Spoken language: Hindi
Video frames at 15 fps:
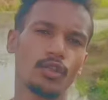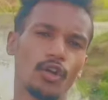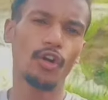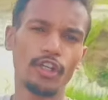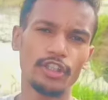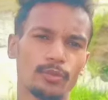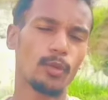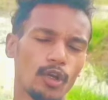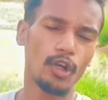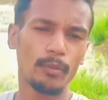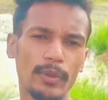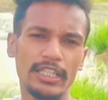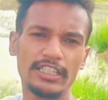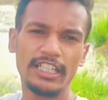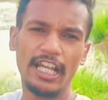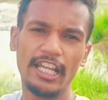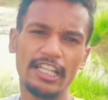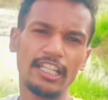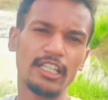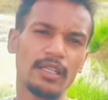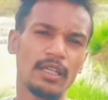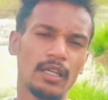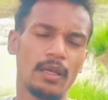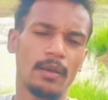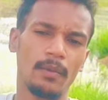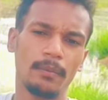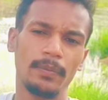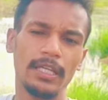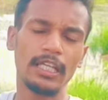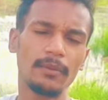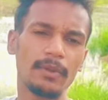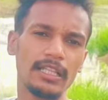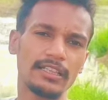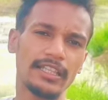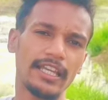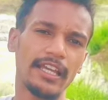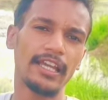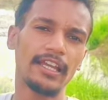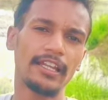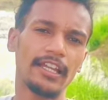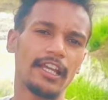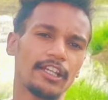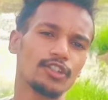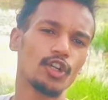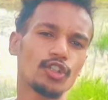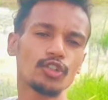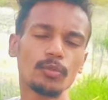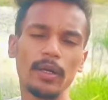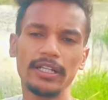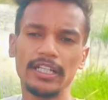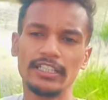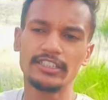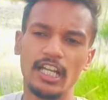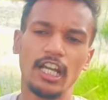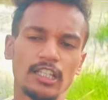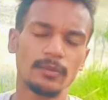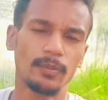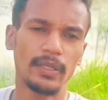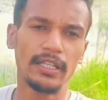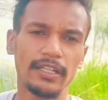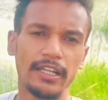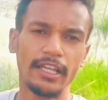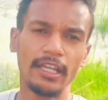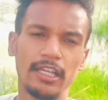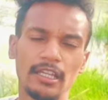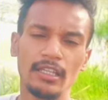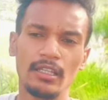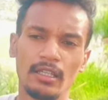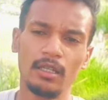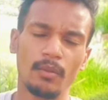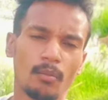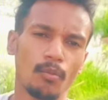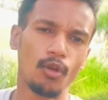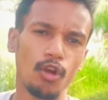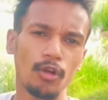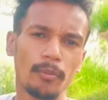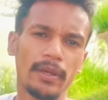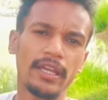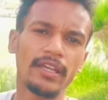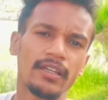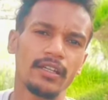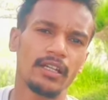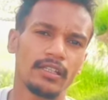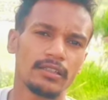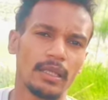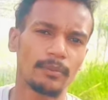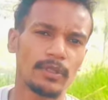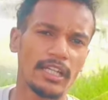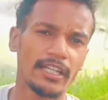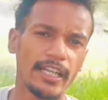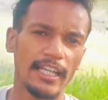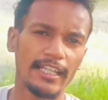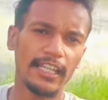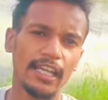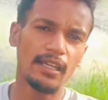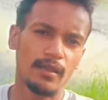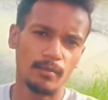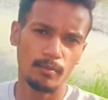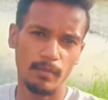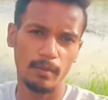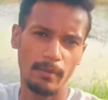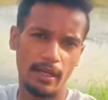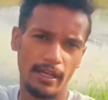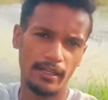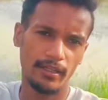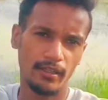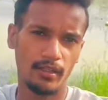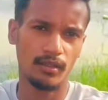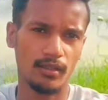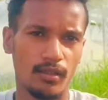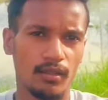तो इस ब्लॉग में इतना ही फिर मिलते हैं नए जोश उमंग के साथ फिर नए ब्लॉग में तब तक के लिए बाय